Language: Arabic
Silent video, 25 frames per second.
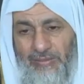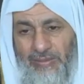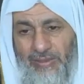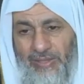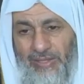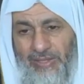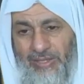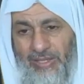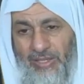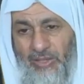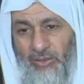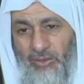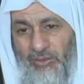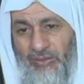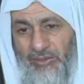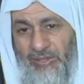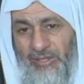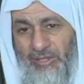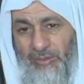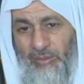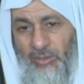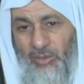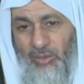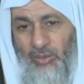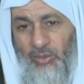فهذا
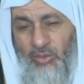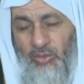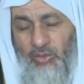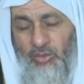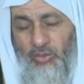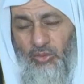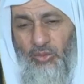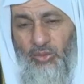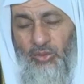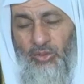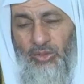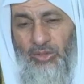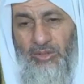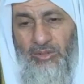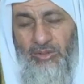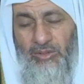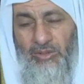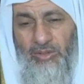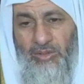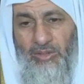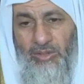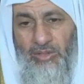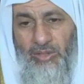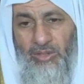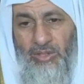يذهب الخشوع
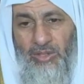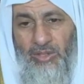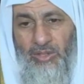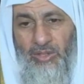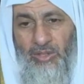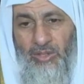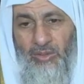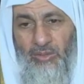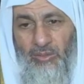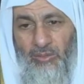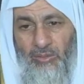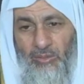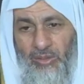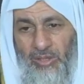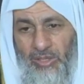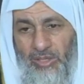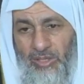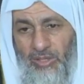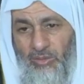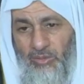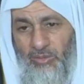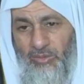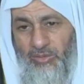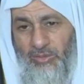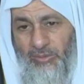
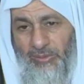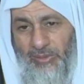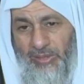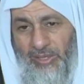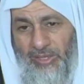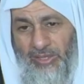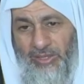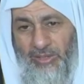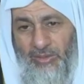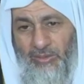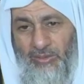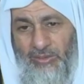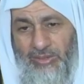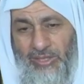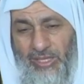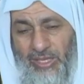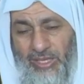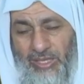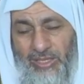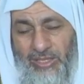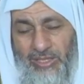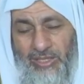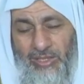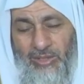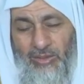والله سبحانه
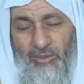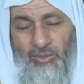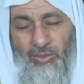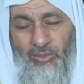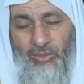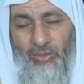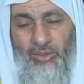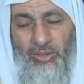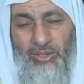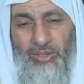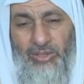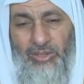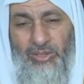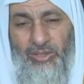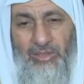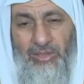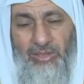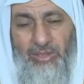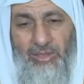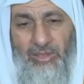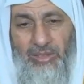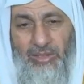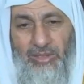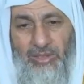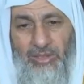وتعالى يقول
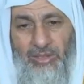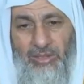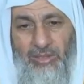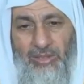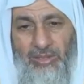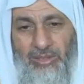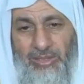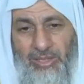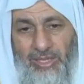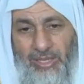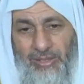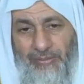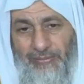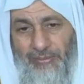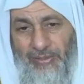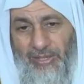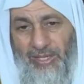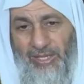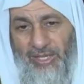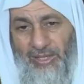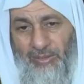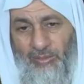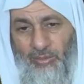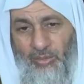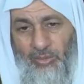قد
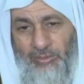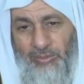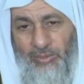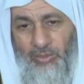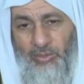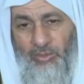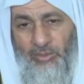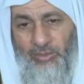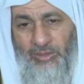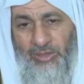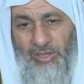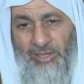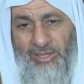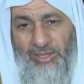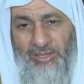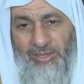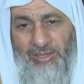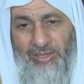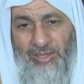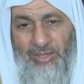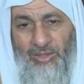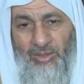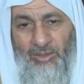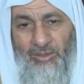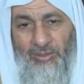أفلح المؤمنون
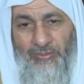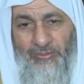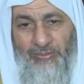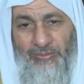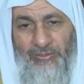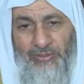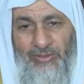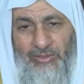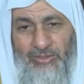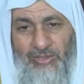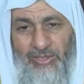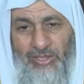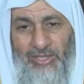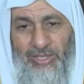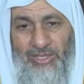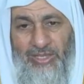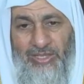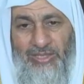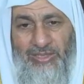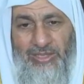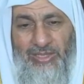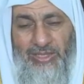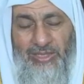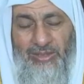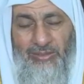الذين هم في
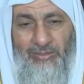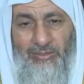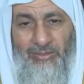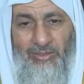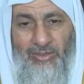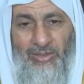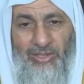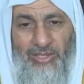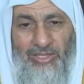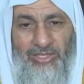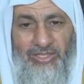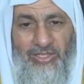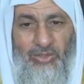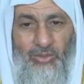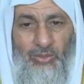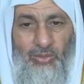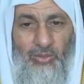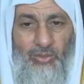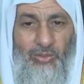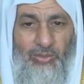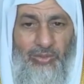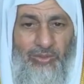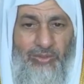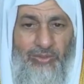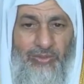صلاتهم
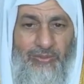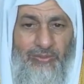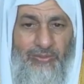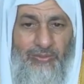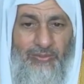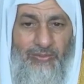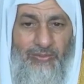خاشعون